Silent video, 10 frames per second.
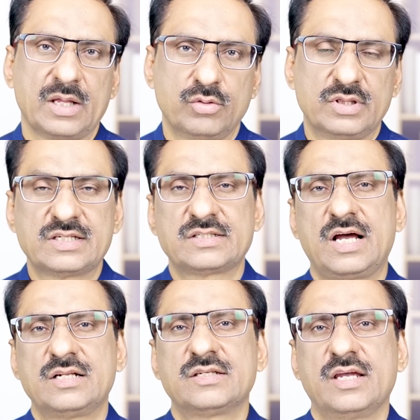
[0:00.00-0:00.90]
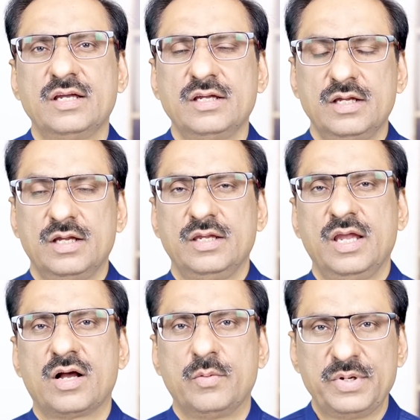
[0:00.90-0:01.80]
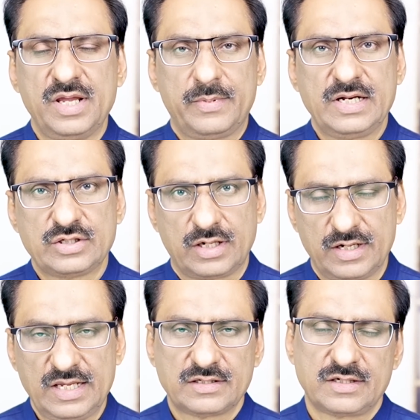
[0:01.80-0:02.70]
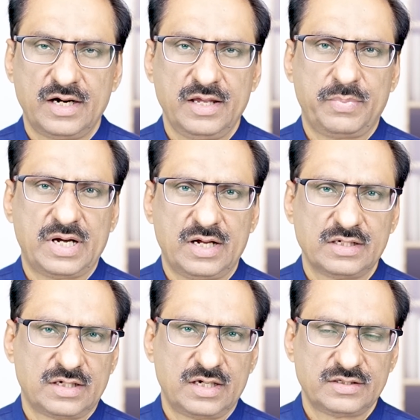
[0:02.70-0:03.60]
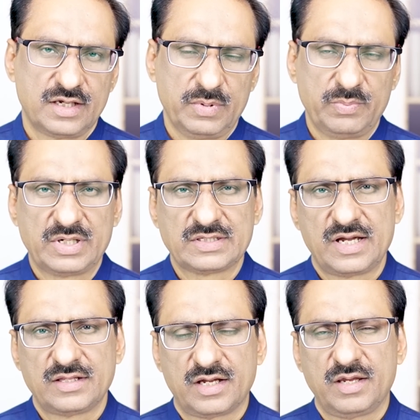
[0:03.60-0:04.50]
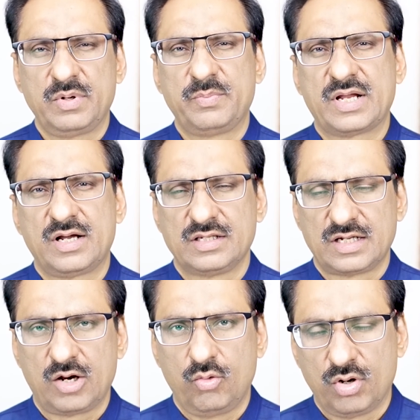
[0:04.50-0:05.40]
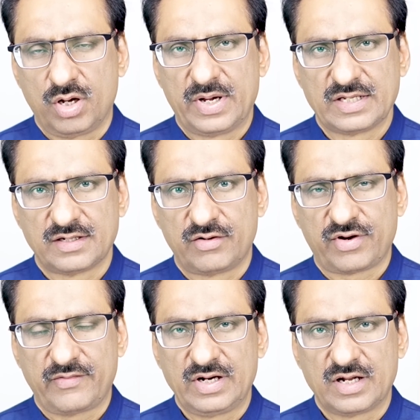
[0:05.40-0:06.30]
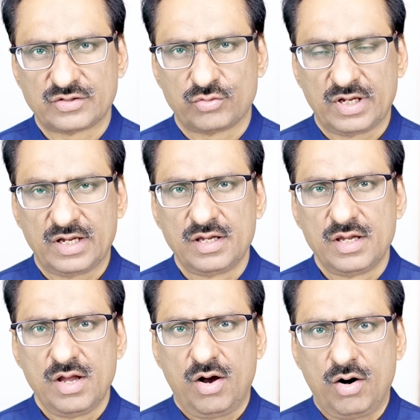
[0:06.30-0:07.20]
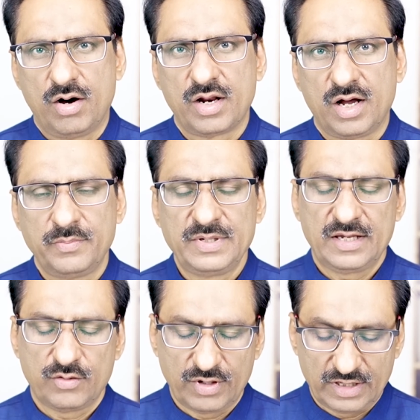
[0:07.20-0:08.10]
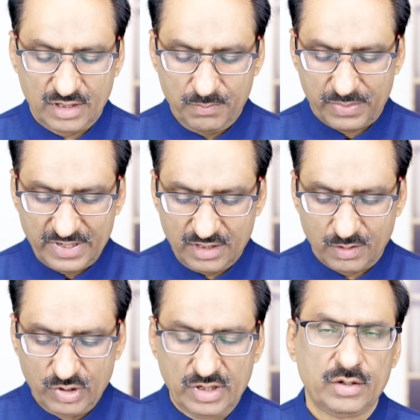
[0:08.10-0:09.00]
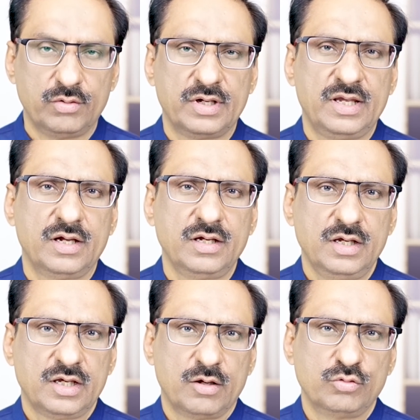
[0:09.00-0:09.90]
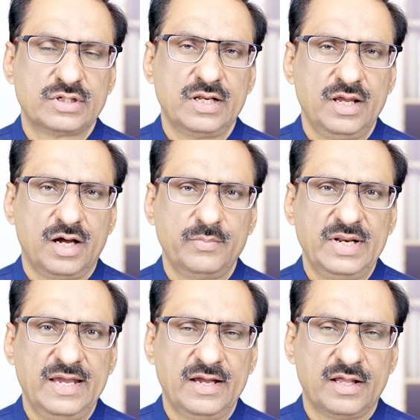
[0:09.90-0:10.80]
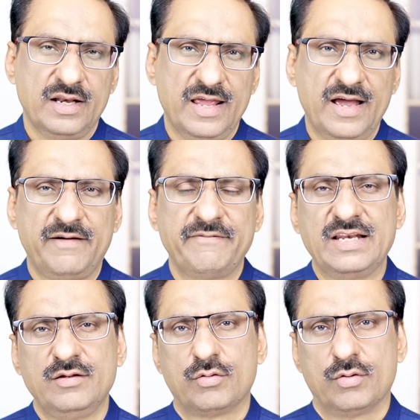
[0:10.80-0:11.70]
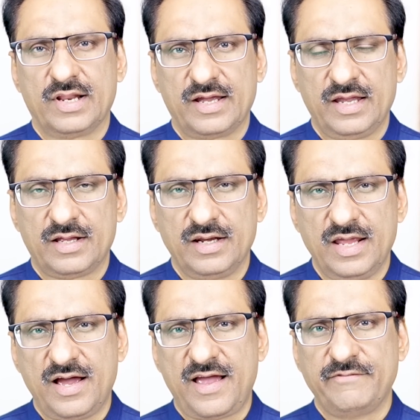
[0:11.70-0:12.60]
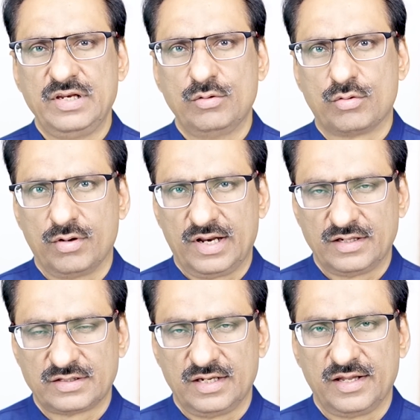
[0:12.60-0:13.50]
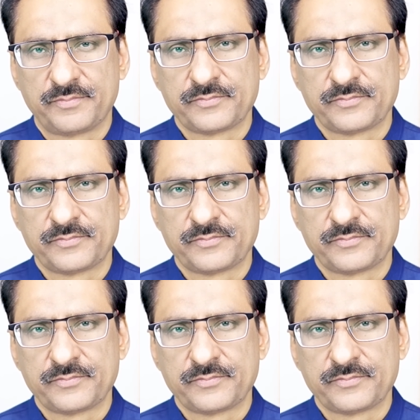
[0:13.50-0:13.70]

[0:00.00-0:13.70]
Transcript: तो दस साल से ये कंपनी हमारी चल रही है साढ़े बारह हज़ार इसके मेंबर्स हैं तकरीबन बारह हज़ार लोग हमारे साथ ट्रैवल कर चुके हैं और अब ये क्योंकि इतनी बड़ी कम्युनिटी हो गई है कि उसके लिए हमने एक नया वेन्यू खोला है एक नया एवेन्यू खोला है इसके लिए